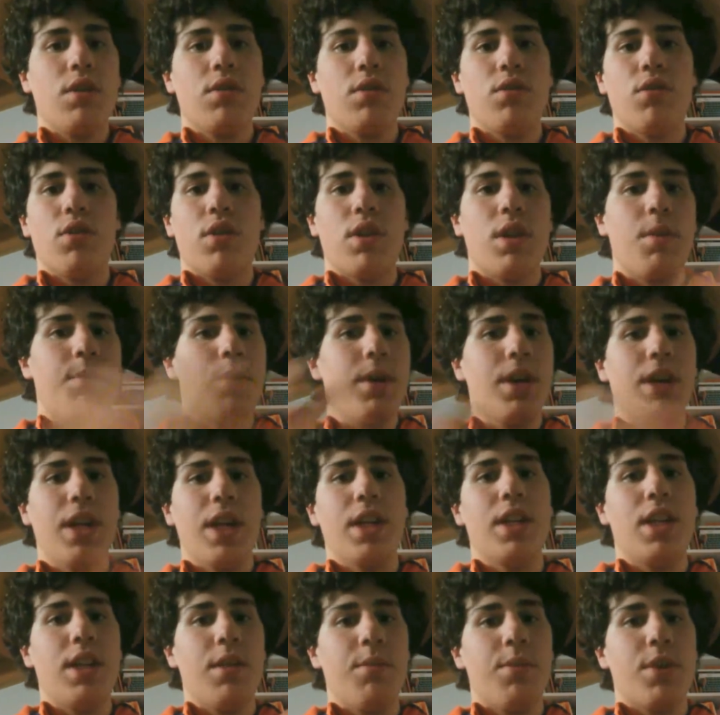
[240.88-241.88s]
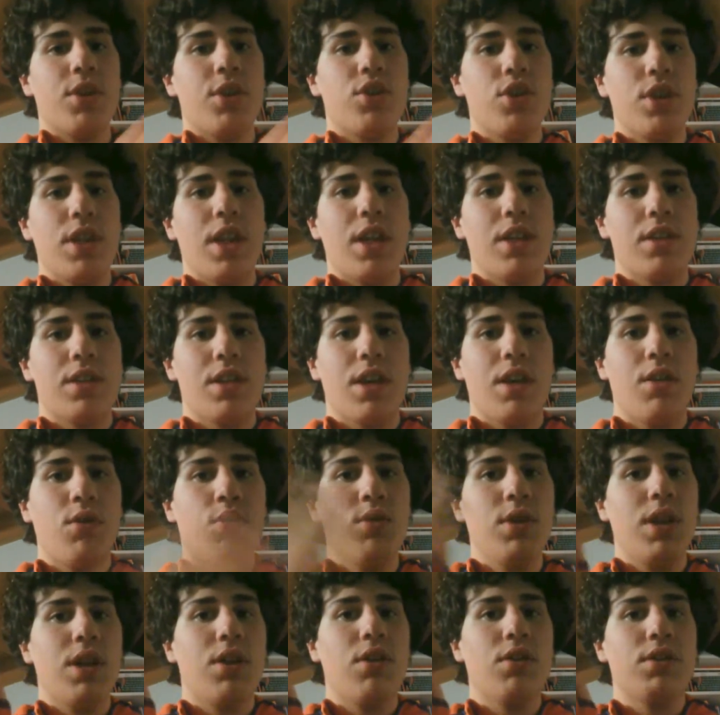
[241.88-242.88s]
ancora per niente in precedenza,
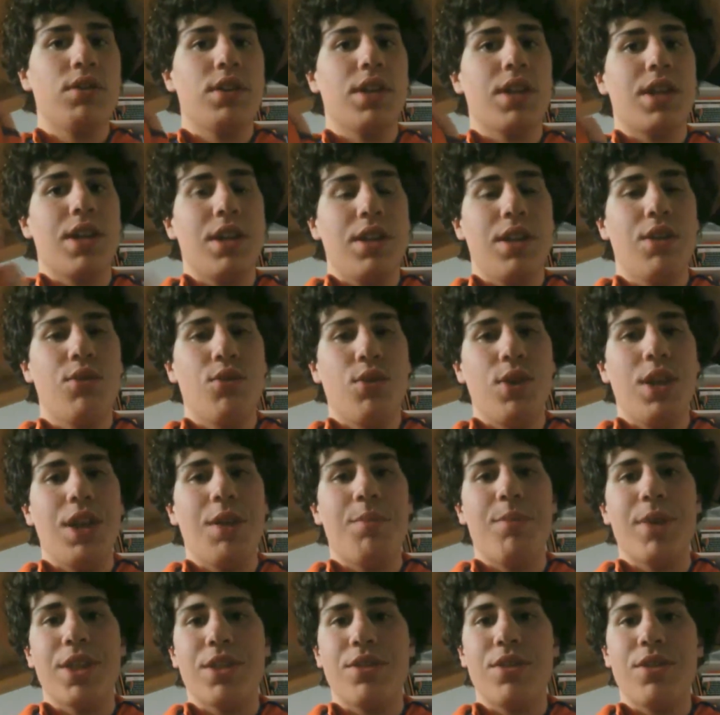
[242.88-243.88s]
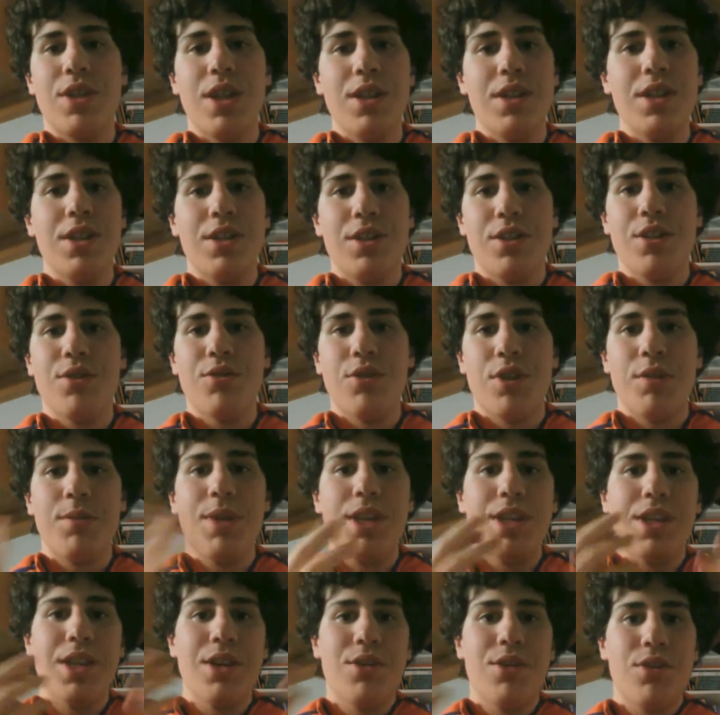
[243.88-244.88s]
una cosa che, di cui gli appassionati
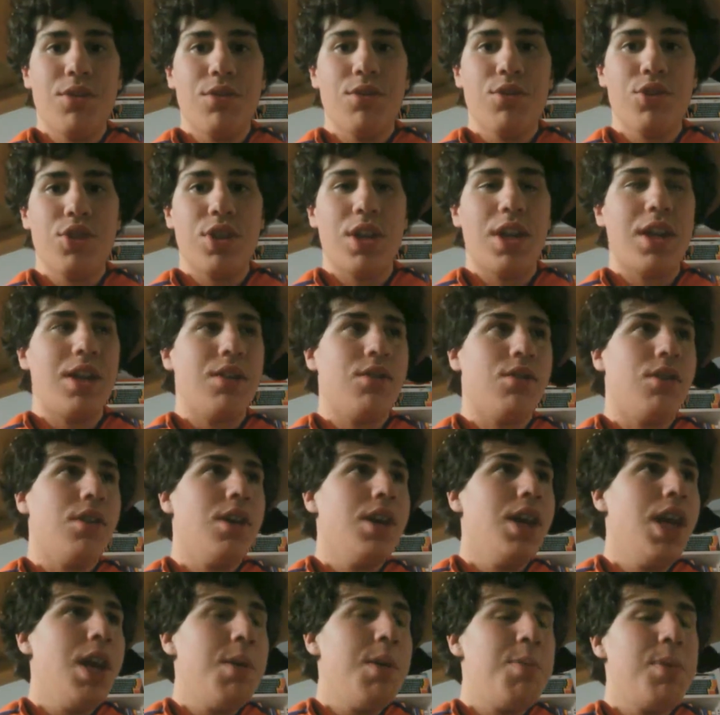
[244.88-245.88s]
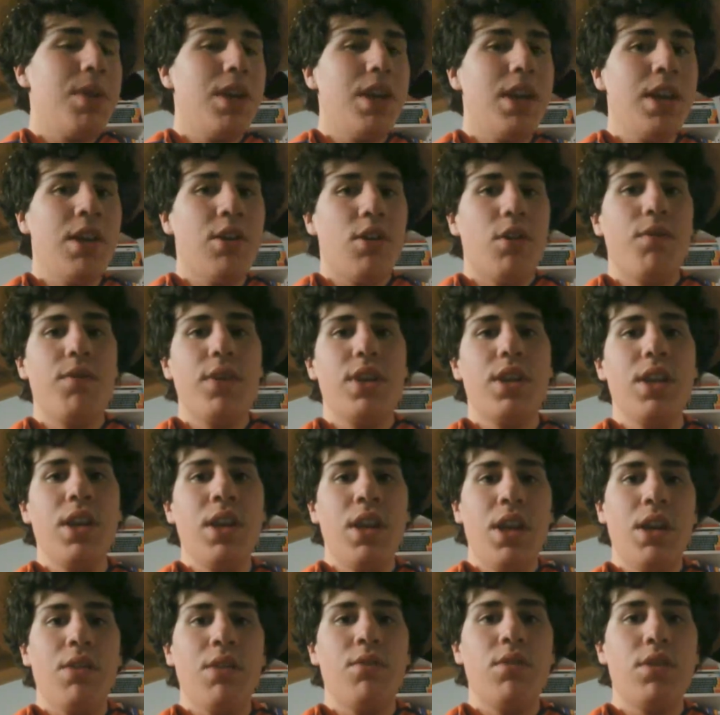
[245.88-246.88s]
sicuramente conosceranno e per i
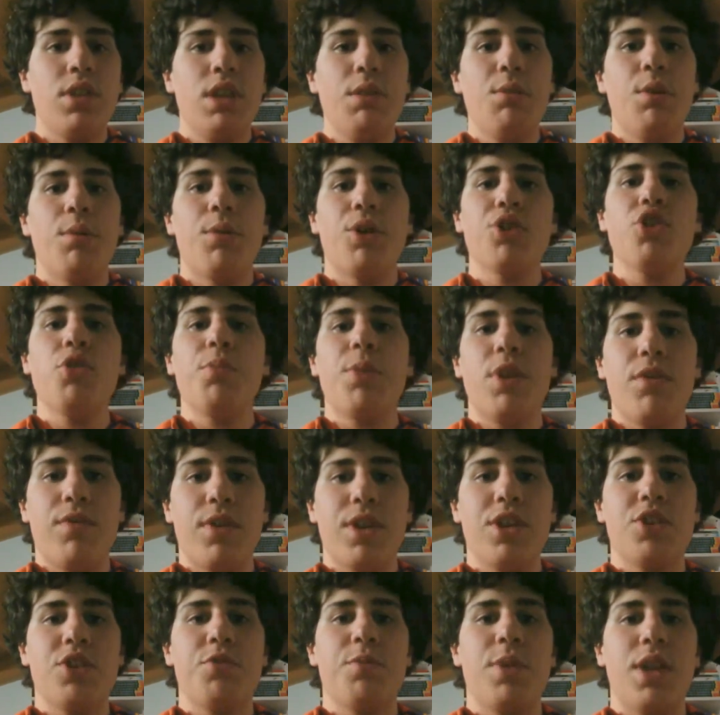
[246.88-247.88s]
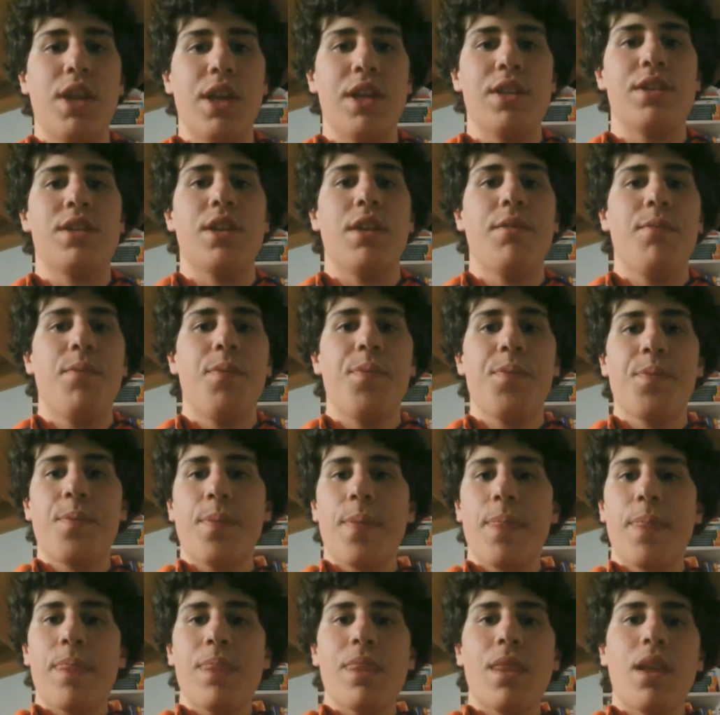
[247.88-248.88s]
neofiti è un ottimo modo per fare esperienza.
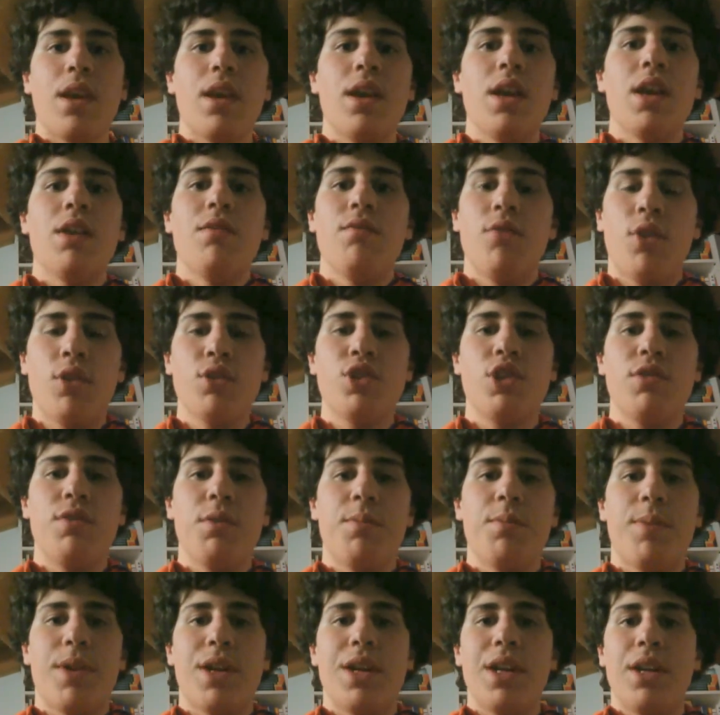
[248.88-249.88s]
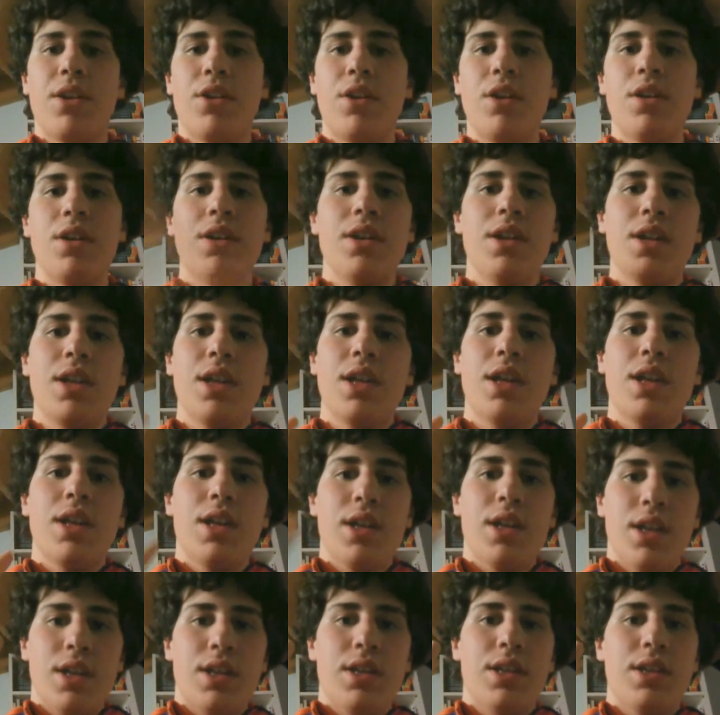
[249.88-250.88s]
Oggi vi parlerò
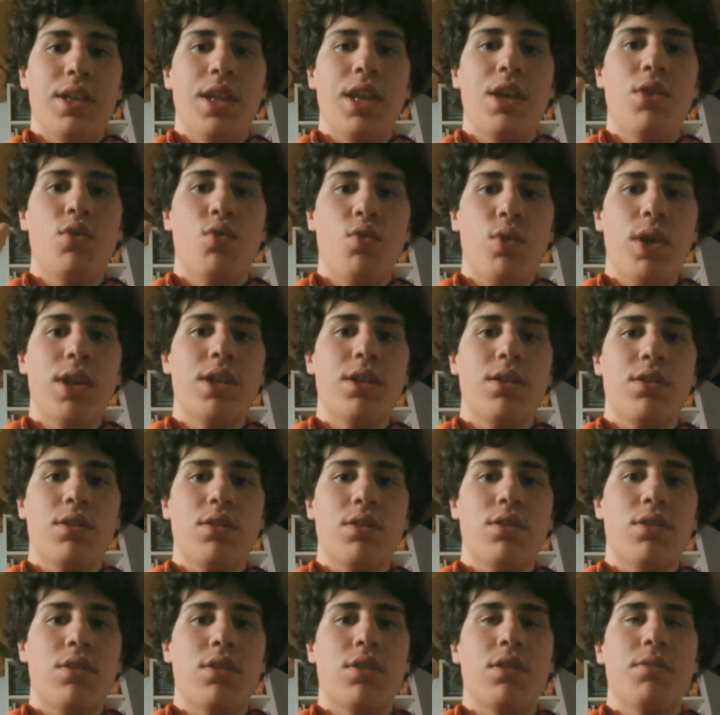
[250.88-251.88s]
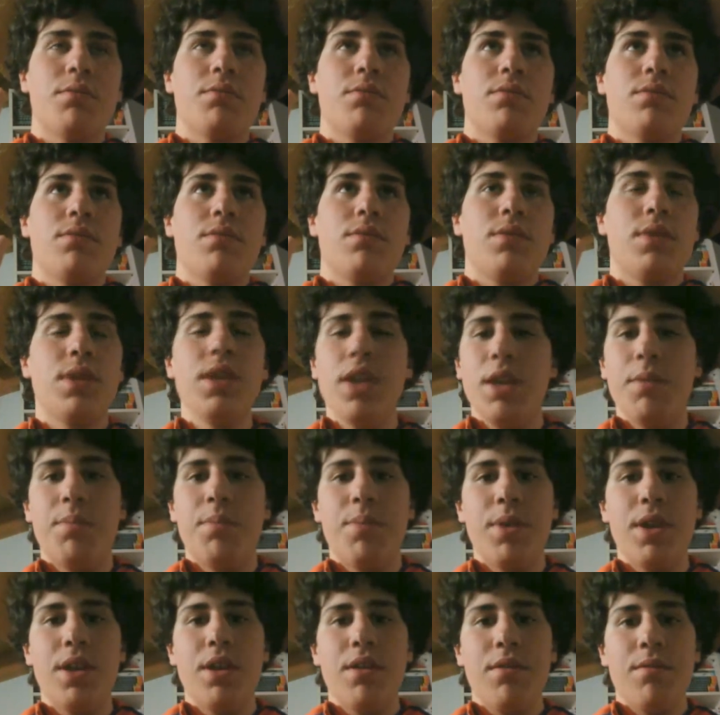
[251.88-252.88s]
dei quattro
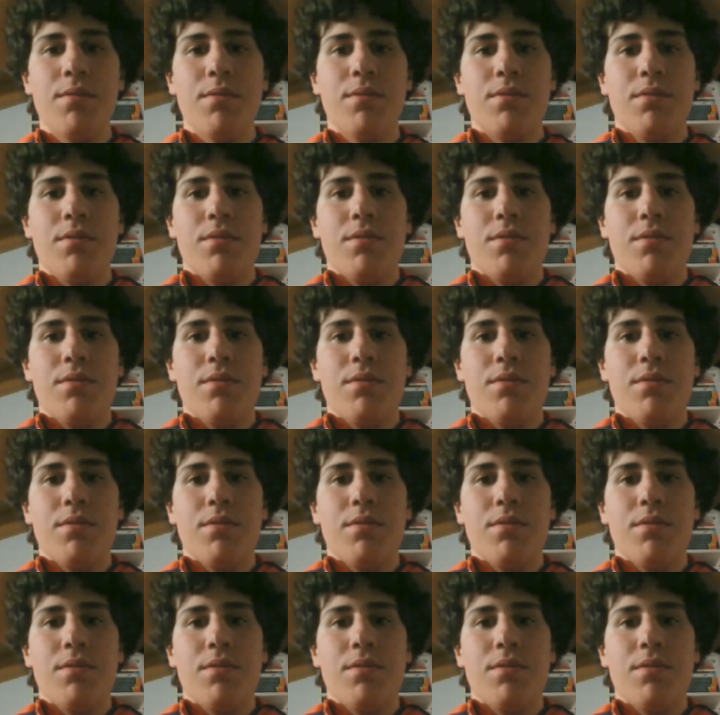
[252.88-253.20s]
tipi